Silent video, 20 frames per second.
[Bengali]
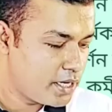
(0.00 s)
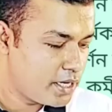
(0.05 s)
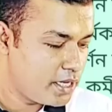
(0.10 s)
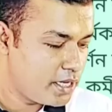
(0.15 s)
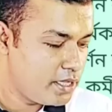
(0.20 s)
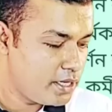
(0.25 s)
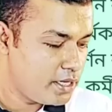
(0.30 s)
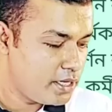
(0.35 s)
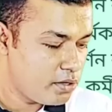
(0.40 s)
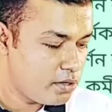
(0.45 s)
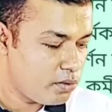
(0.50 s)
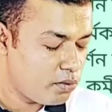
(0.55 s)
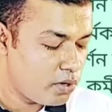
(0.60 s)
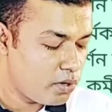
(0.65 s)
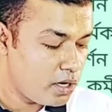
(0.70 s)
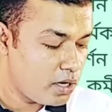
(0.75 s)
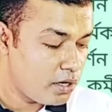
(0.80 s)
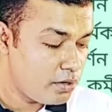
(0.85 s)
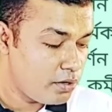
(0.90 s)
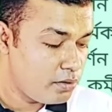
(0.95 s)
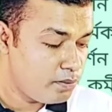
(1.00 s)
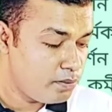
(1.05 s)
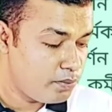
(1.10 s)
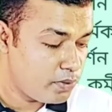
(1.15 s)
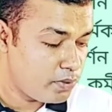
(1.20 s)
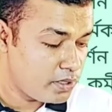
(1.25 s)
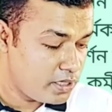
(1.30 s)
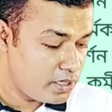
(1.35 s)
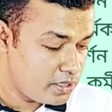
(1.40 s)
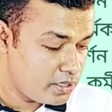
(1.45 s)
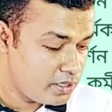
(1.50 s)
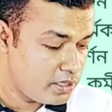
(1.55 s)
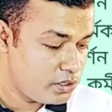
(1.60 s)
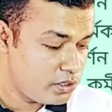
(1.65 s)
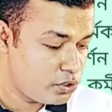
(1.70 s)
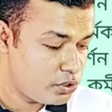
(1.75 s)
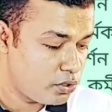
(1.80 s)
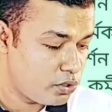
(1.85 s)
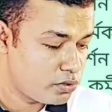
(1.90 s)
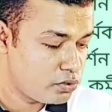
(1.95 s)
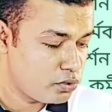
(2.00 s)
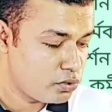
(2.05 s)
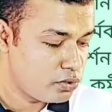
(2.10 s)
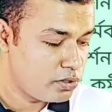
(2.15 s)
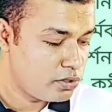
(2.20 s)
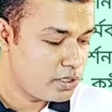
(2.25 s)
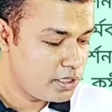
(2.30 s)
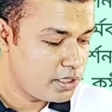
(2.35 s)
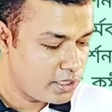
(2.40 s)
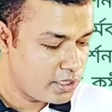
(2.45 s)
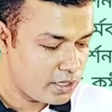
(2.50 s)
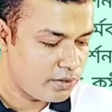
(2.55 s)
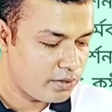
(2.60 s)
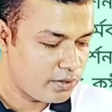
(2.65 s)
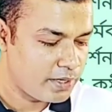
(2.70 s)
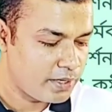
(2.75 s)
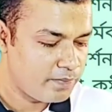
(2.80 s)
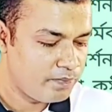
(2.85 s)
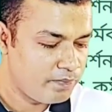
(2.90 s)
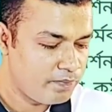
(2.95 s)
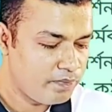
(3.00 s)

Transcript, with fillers: কেন্দ্রীয় অনলাইন পদ্ধতি সংযোগ দিতে হয়